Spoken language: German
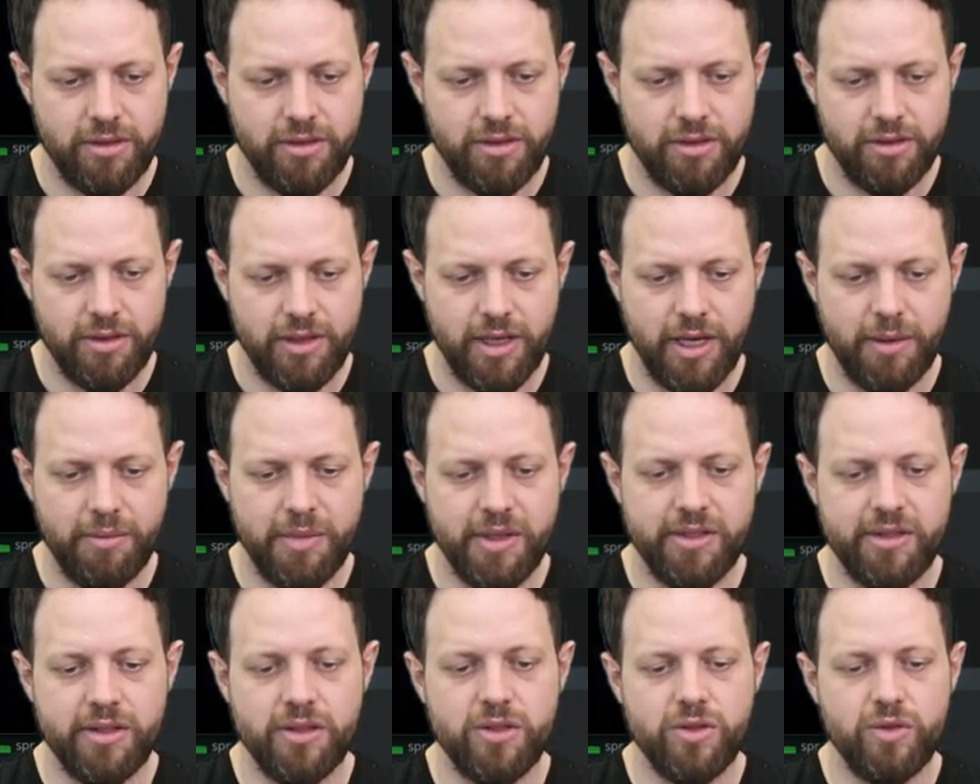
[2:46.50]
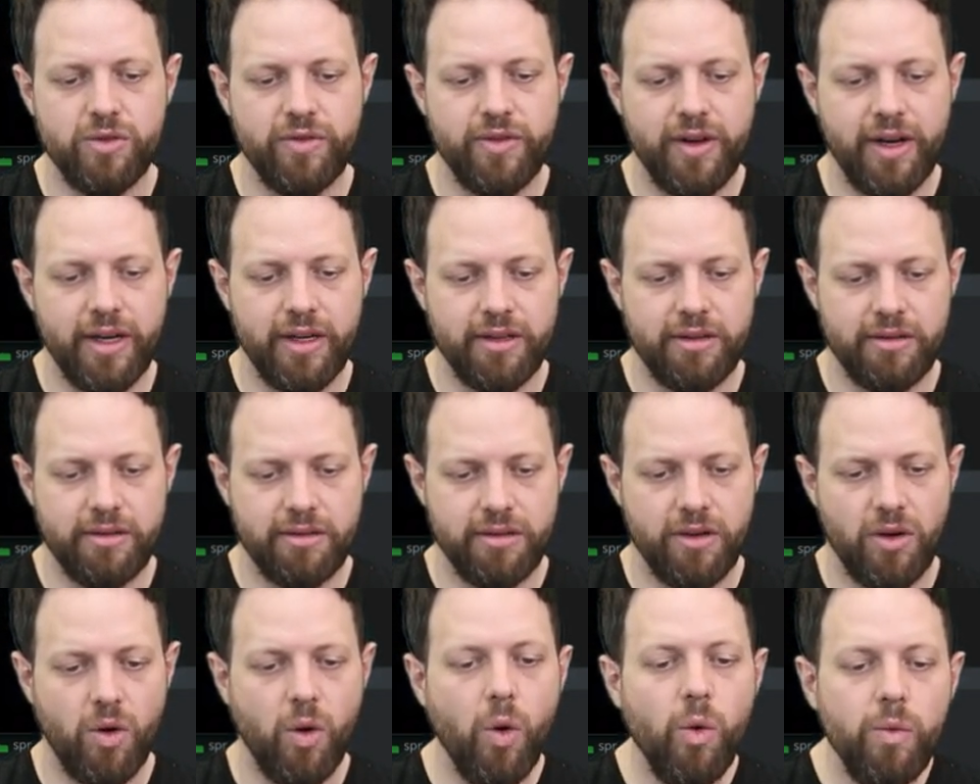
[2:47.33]
Ja, ein bisschen zu weit
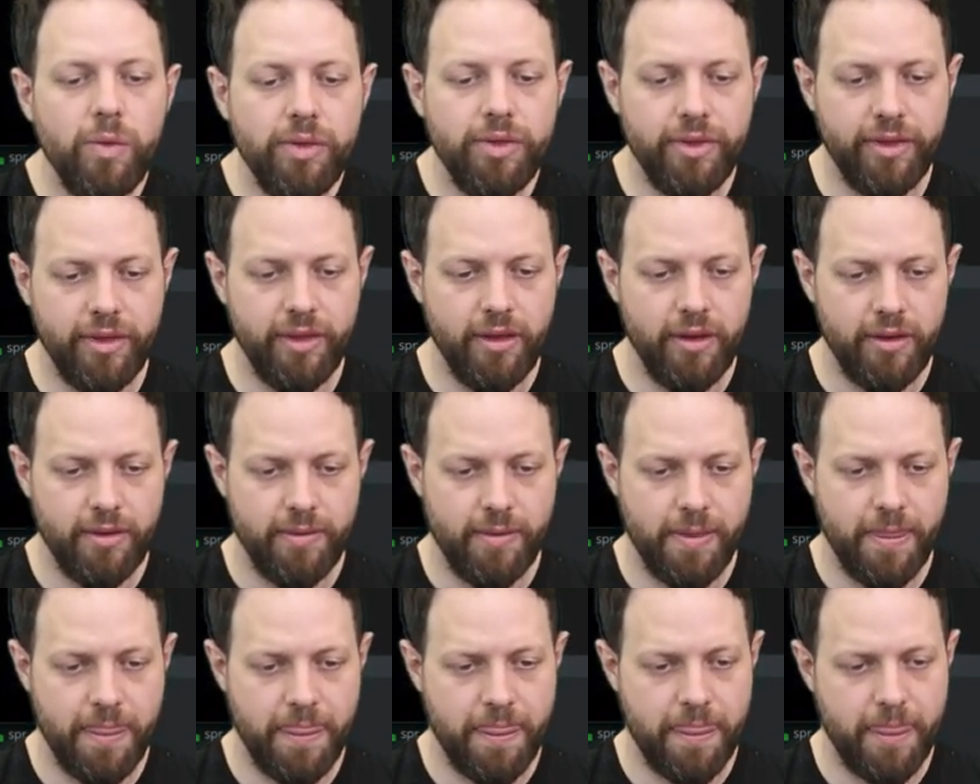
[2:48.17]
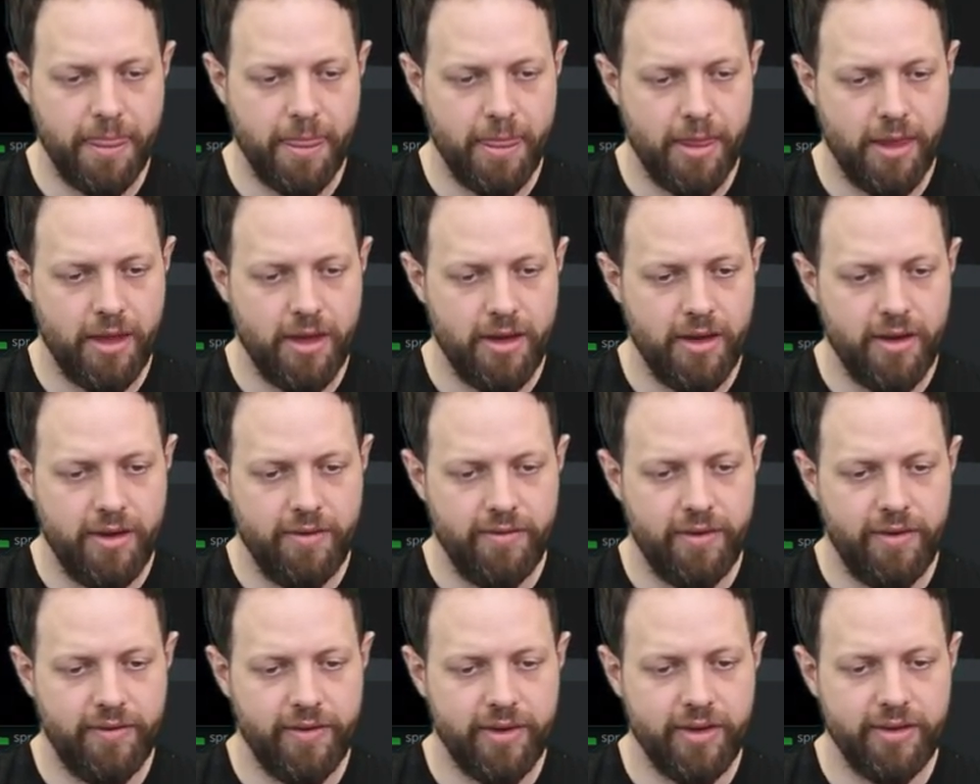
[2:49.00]
unten,
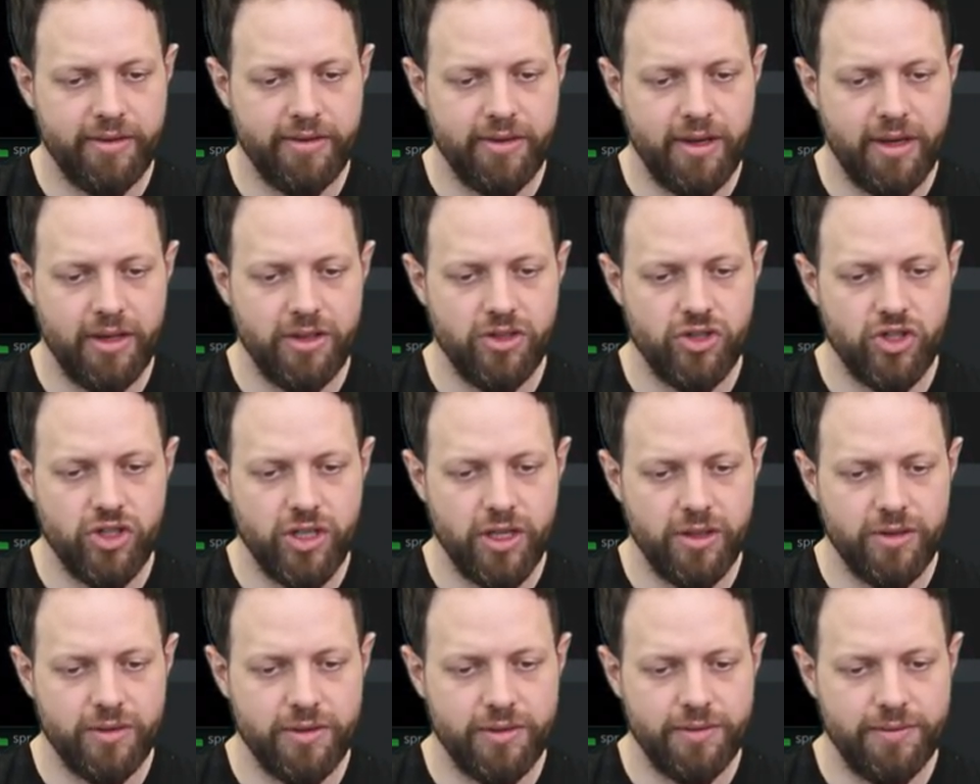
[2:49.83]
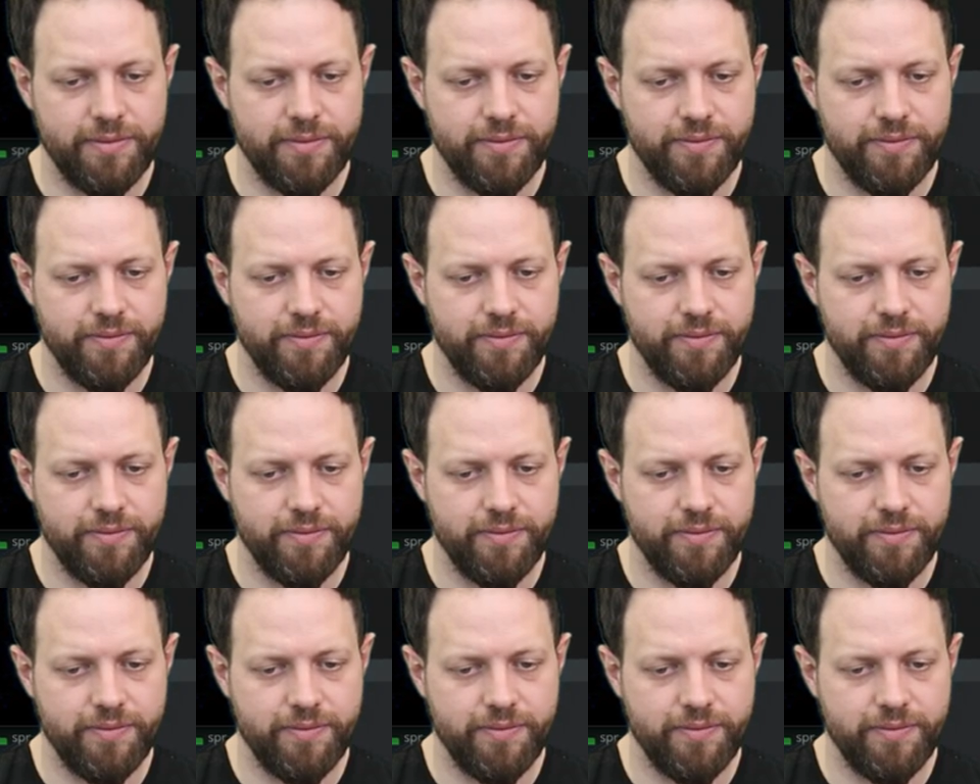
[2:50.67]
wenn wir das anschauen.